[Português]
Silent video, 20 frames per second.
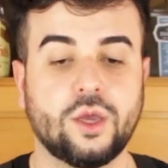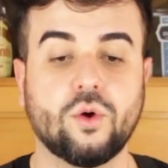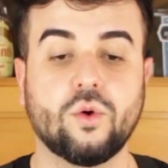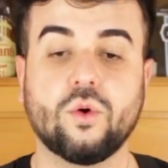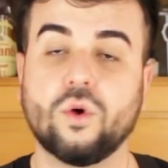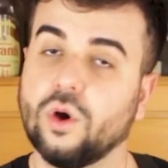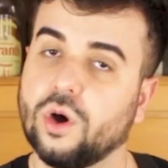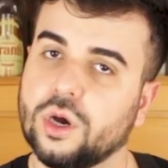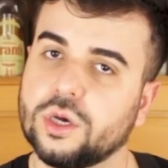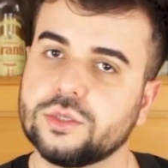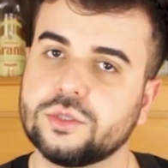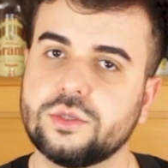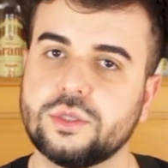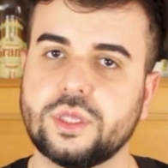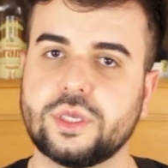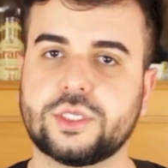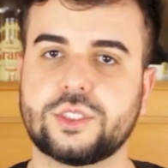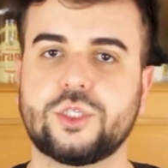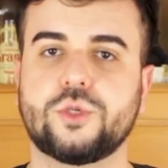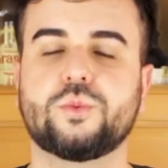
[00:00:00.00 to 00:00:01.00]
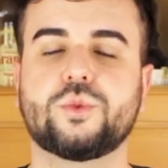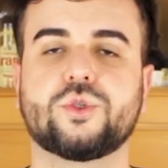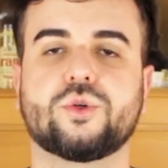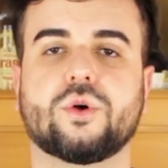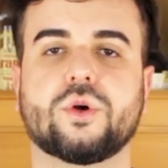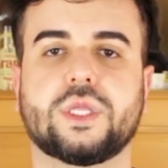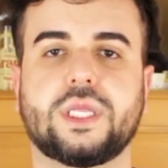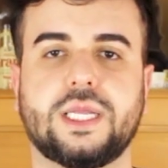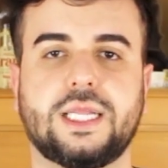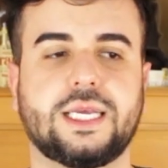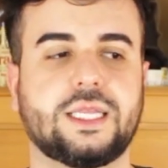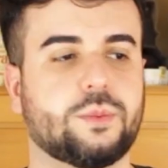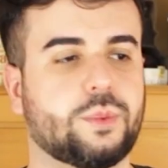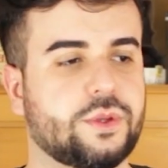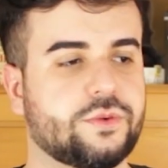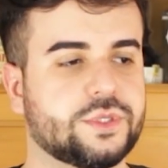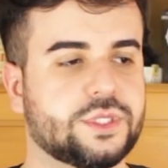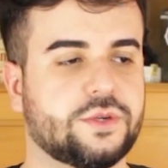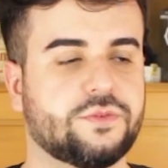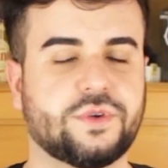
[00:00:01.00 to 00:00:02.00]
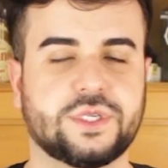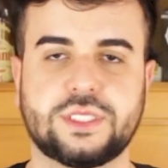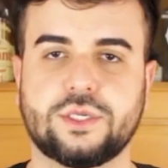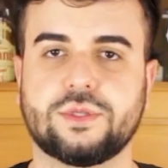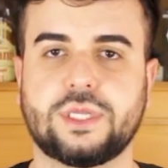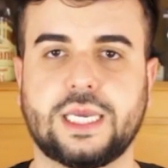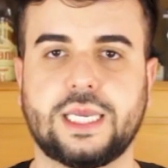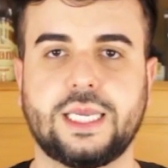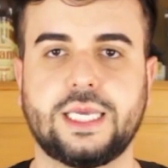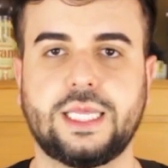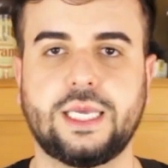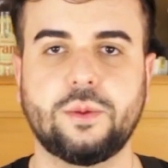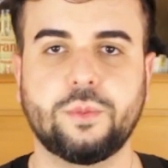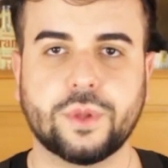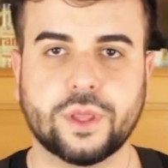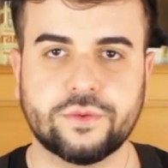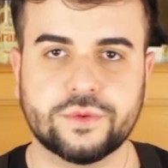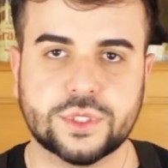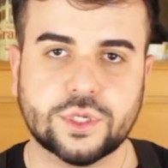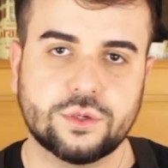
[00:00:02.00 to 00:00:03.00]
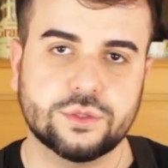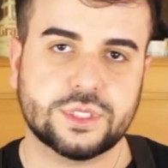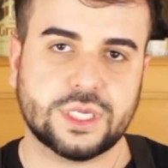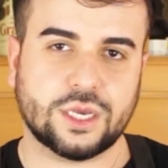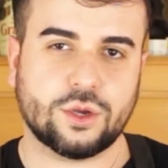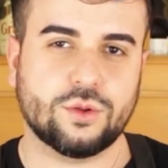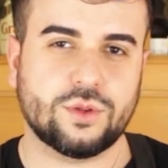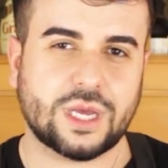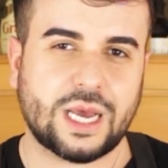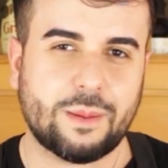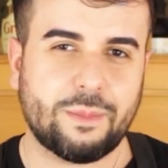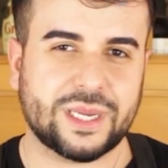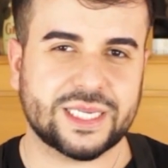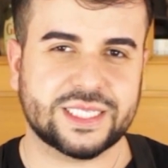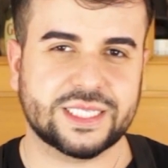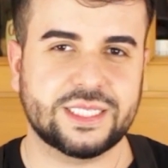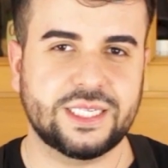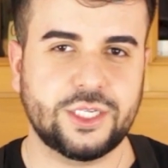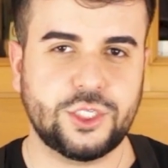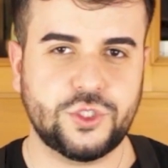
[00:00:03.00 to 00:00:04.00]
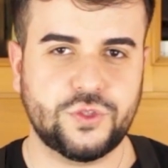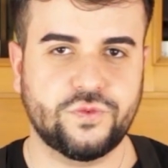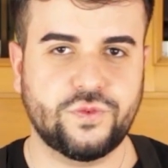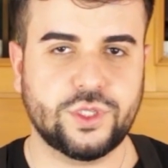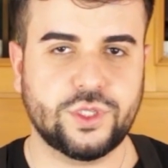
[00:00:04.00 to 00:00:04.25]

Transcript: Eu gosto desse tipo de coqueteleira para você fazer o daiquiri, porque você consegue colocar bastante